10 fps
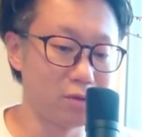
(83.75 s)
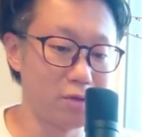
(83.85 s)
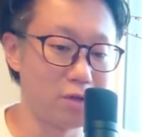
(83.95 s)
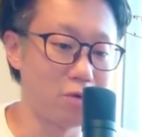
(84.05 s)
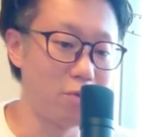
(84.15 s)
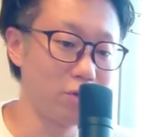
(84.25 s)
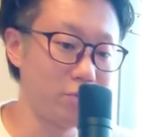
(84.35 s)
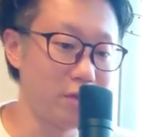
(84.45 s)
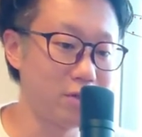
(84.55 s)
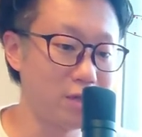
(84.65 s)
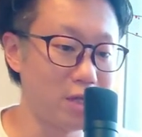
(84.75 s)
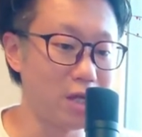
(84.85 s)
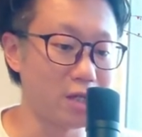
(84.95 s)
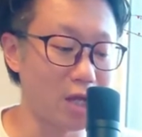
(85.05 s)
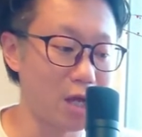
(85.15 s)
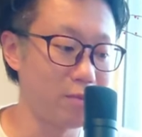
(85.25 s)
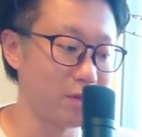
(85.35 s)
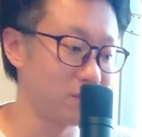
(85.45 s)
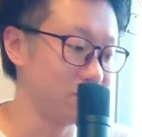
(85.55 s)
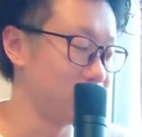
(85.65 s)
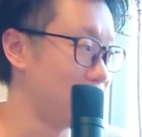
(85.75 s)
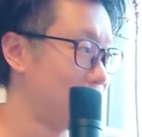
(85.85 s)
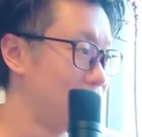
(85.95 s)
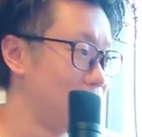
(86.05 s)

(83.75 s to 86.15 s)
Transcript: そのいわゆるこう求めてくれたタイミング、